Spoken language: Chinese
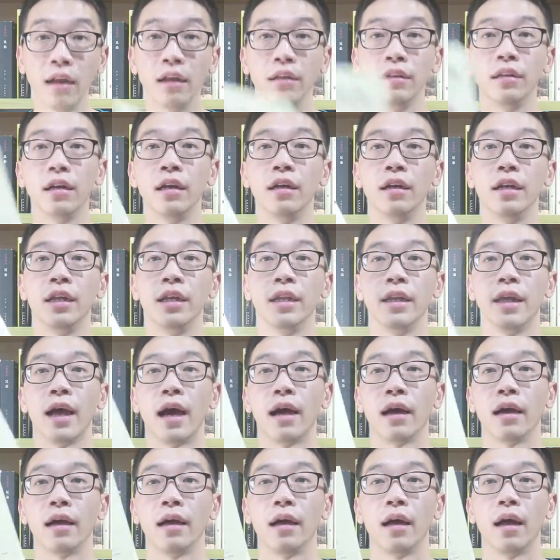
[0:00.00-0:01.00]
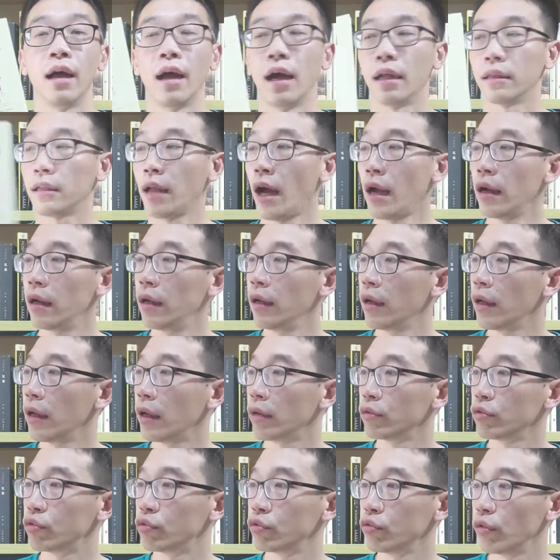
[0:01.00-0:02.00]
人的力量》啊，《他人的力
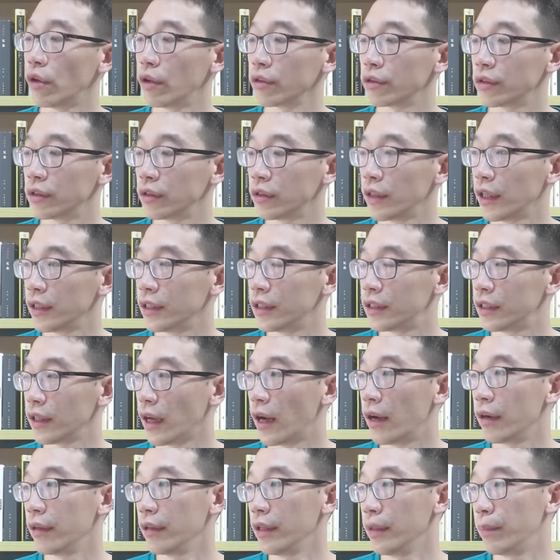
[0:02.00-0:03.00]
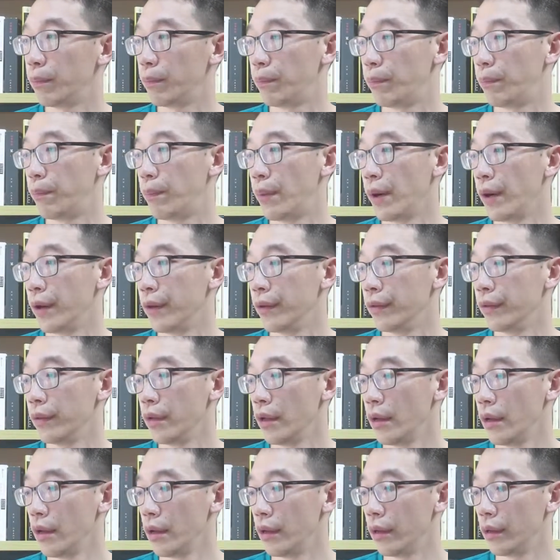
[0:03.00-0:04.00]
量》主要是在讲一本
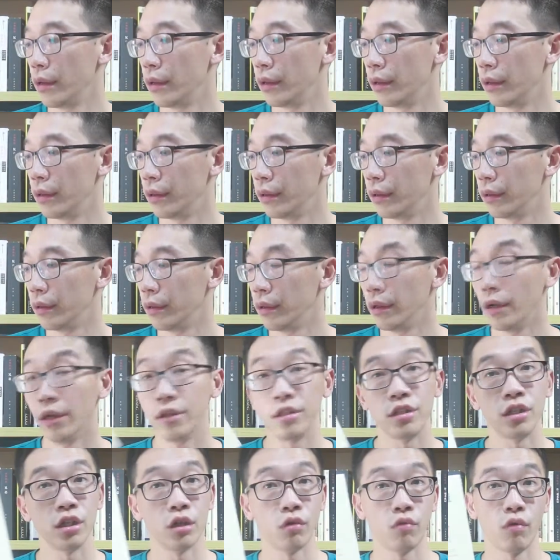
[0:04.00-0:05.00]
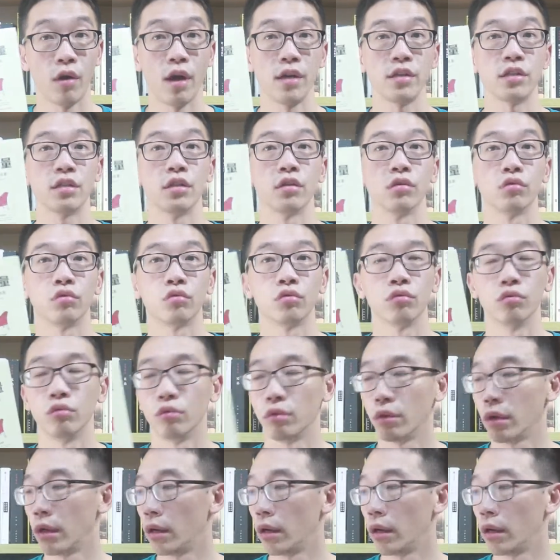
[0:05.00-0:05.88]
呃人际关系的书。